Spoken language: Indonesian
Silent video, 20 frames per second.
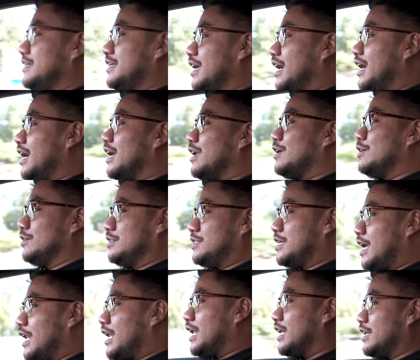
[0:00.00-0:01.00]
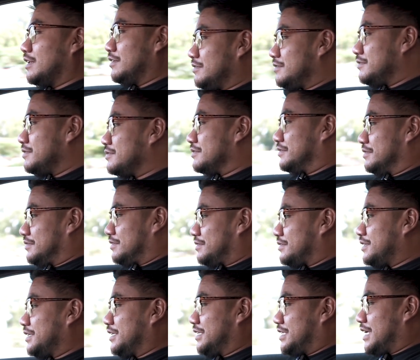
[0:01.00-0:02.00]
ya lu jalan
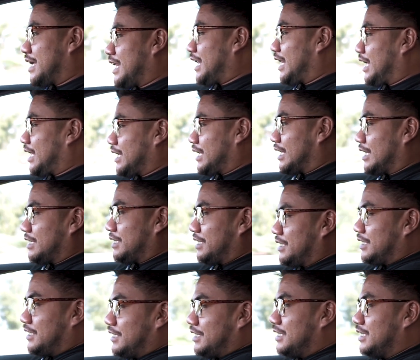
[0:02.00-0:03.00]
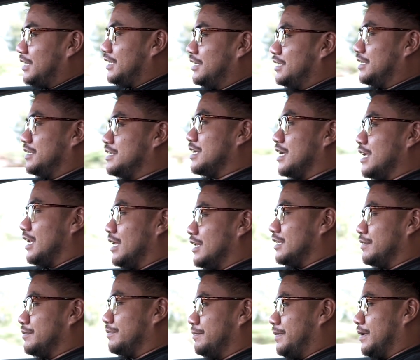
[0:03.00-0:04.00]
di jalanan ini di jalan
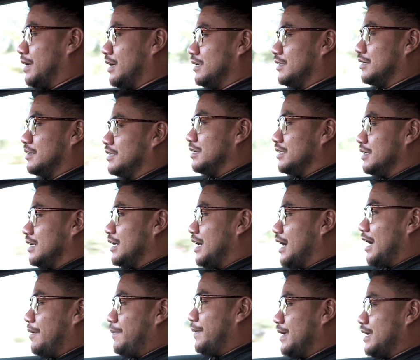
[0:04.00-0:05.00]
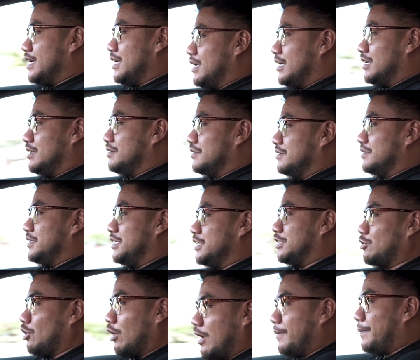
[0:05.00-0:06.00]
tempat apa ya di
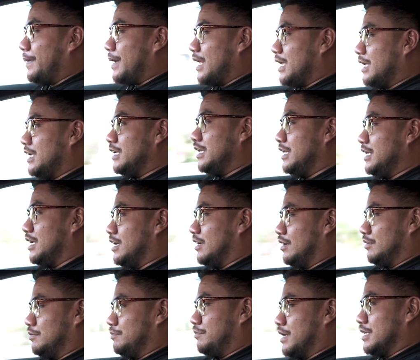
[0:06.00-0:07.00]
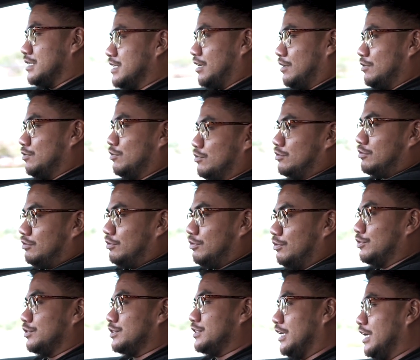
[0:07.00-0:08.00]
tol apalagi nih yang banyak
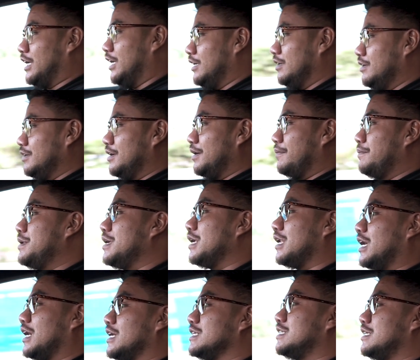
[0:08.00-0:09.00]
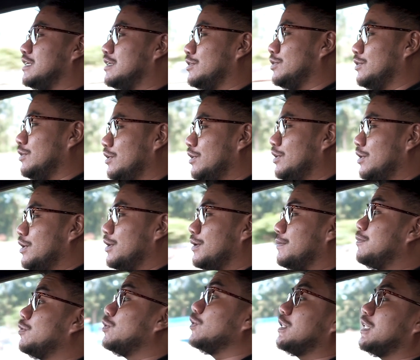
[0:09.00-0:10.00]
lurus-lurusnya biar nggak jenuh
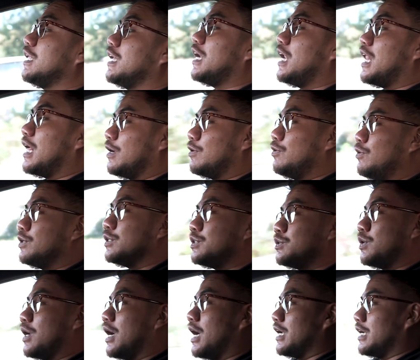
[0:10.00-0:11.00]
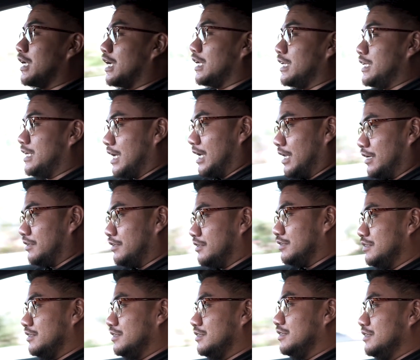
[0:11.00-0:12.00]
putar lagu kesukaan kalian
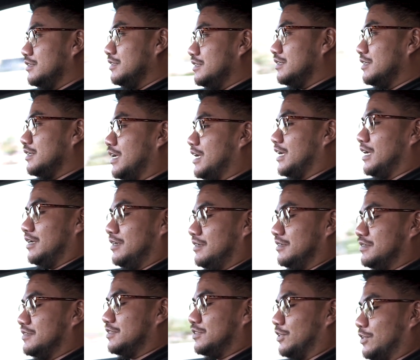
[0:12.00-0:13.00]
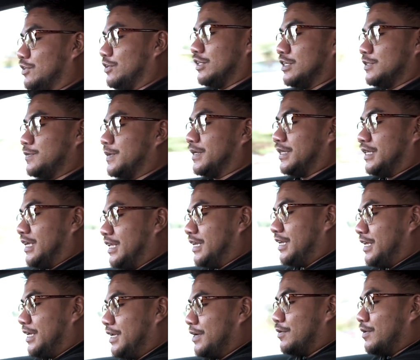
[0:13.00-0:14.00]
ya contohnya seperti
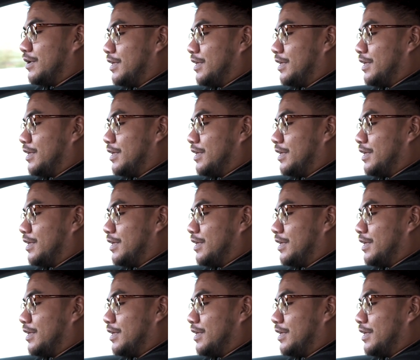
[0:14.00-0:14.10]
ini